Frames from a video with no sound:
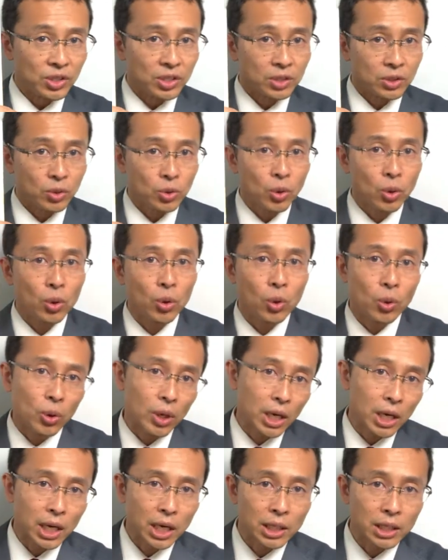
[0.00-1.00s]
その方法
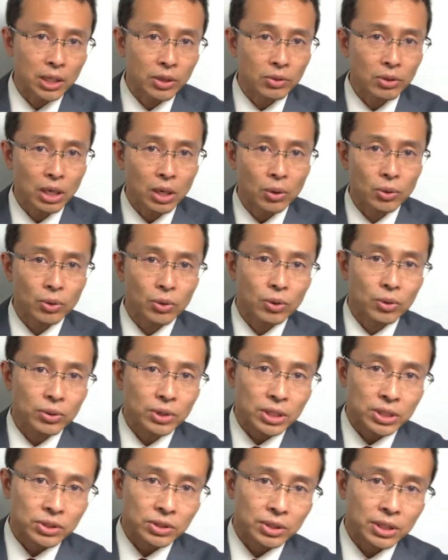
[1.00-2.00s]
が書いてあるのがこの本
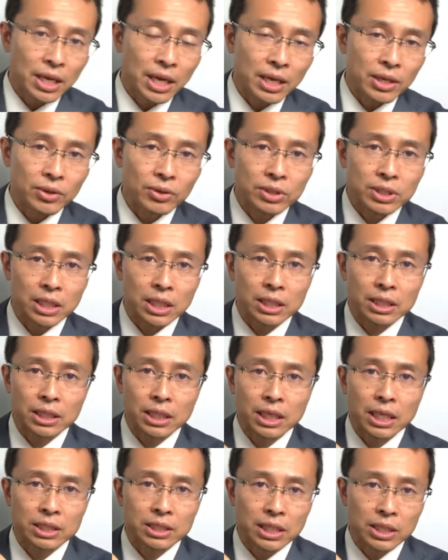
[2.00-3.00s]
ですので、よろしかった
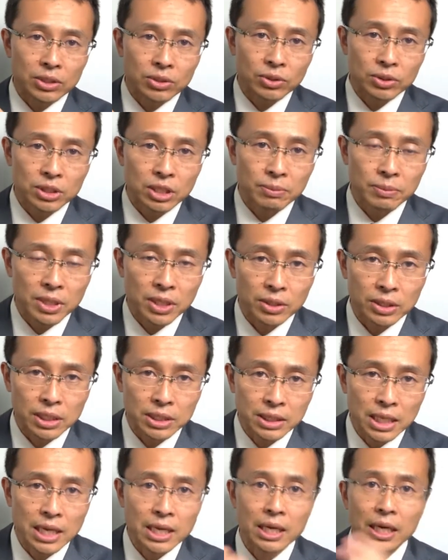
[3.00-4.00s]
らチェックをしてみてくだ
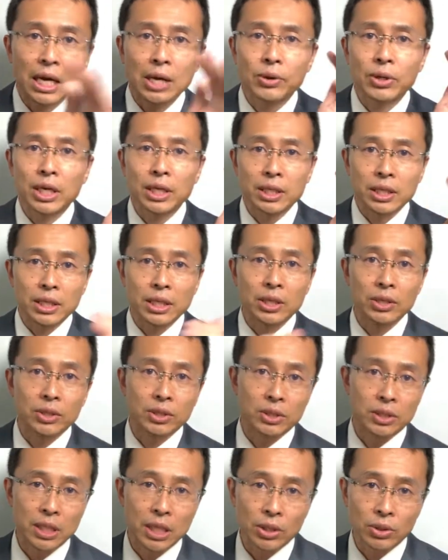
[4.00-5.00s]
さい。概要欄にリンク
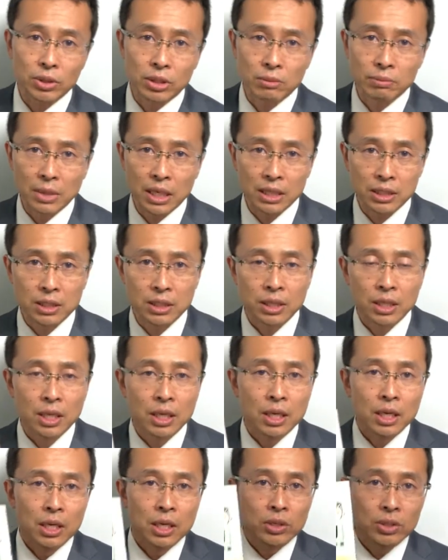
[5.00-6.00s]
入れておきます。
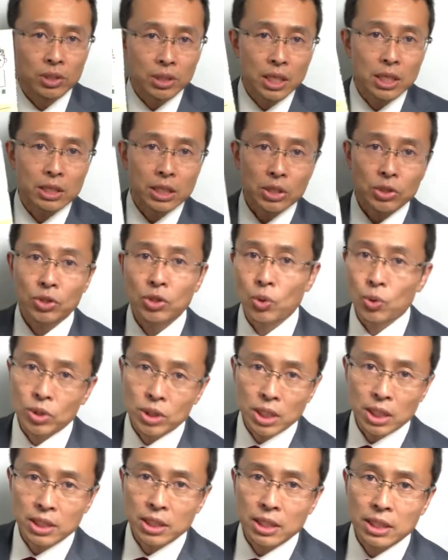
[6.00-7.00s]
そして最初にお知
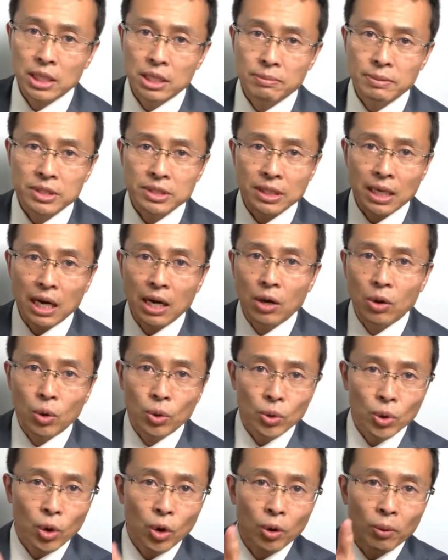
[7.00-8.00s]
らせになりますが、こ
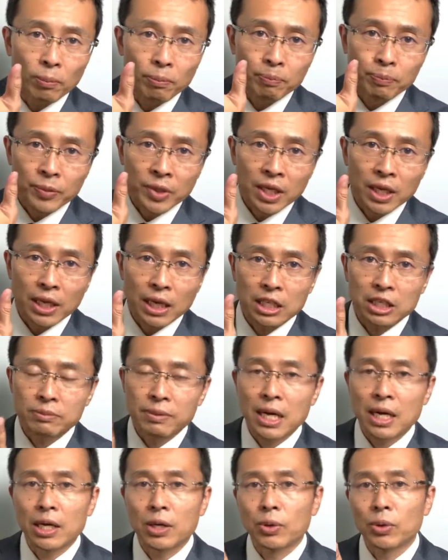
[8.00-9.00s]
の本、えー、発
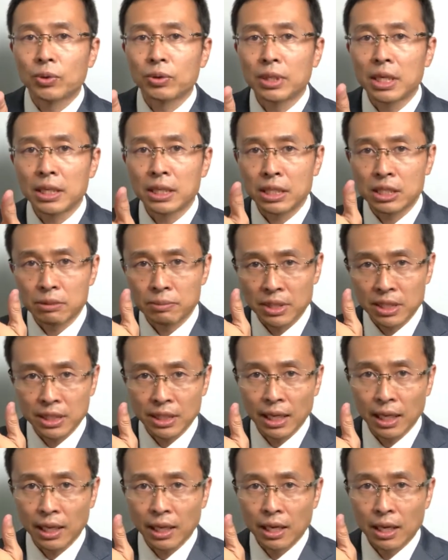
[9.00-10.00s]
売から6年経ちまし
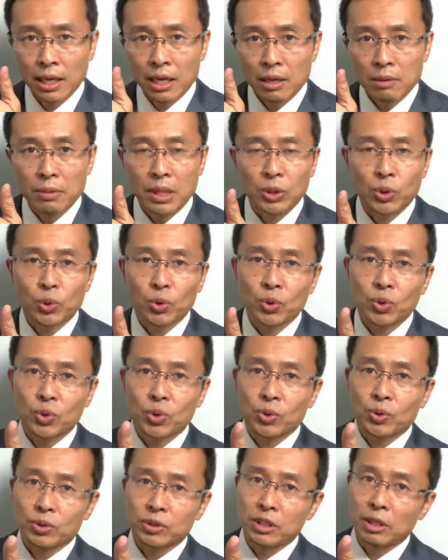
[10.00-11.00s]
て、まあそろそ
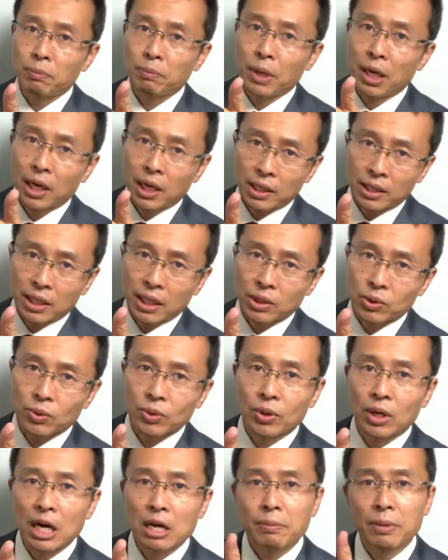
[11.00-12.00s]
ろ絶版かなと、
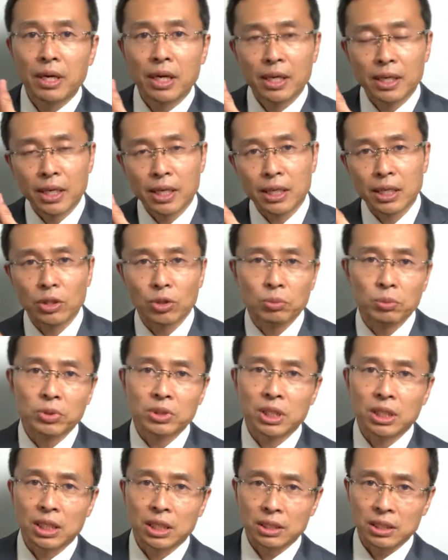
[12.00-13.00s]
廃盤かななんて思っ
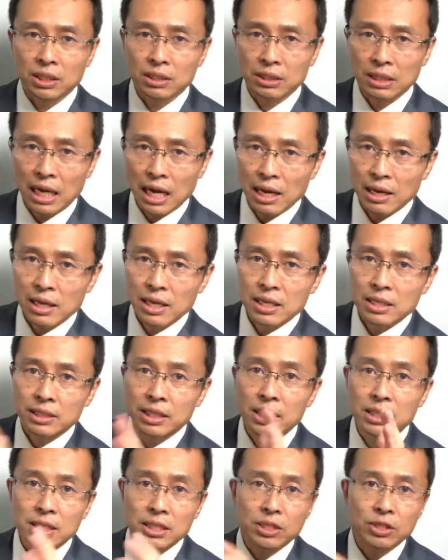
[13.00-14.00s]
てたんですが、
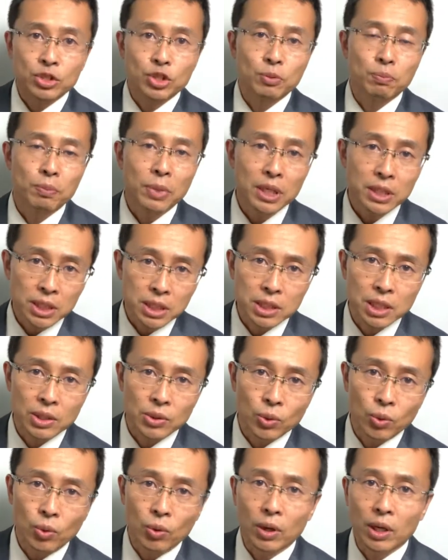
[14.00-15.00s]
先日出版社さん
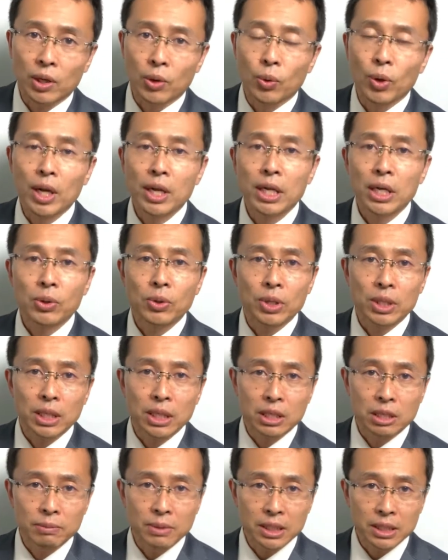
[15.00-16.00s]
の方からご連絡をいた
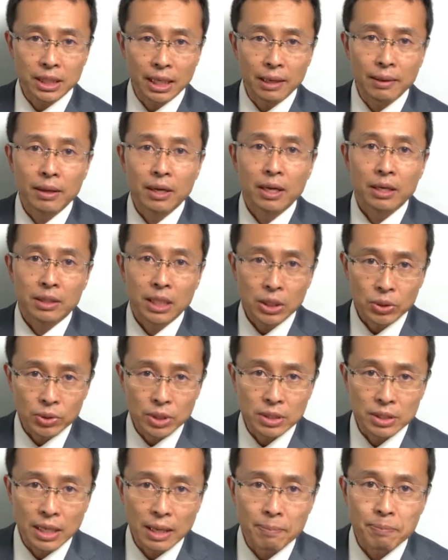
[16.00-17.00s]
だきまして、なんとで
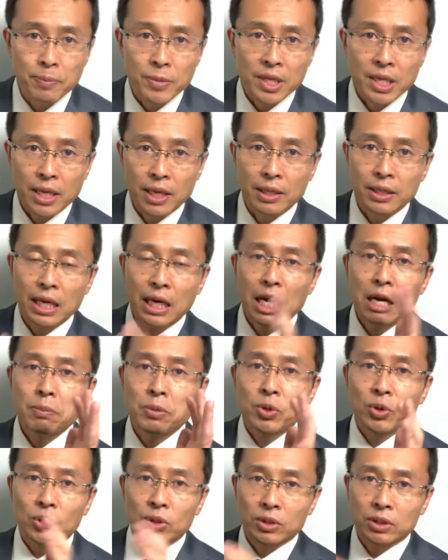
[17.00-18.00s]
すね、えー、中
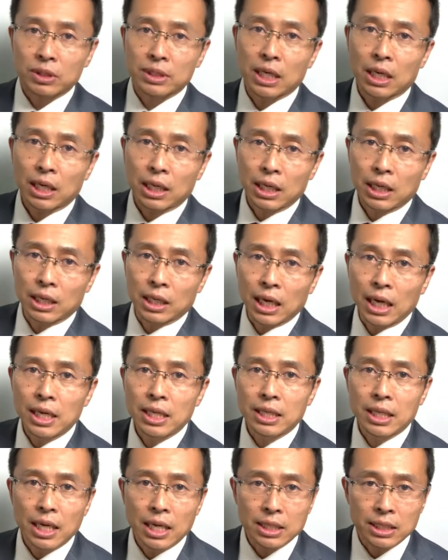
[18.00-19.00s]
身を若干改
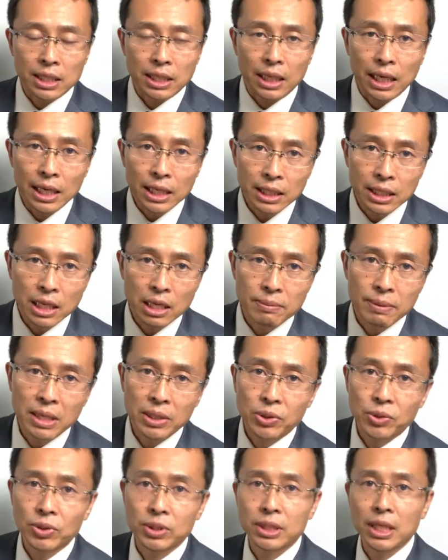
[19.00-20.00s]
訂した改訂
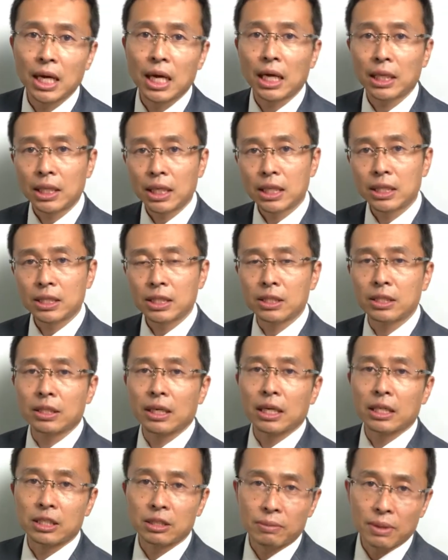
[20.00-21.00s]
版として新しく
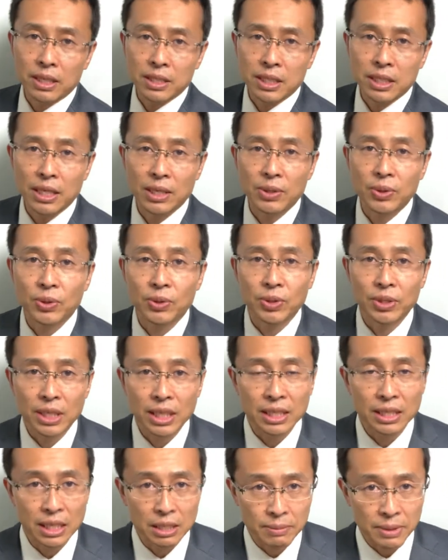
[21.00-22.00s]
発売されること
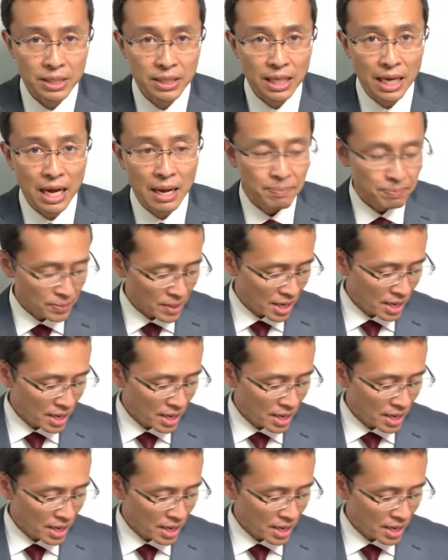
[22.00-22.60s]
になりました。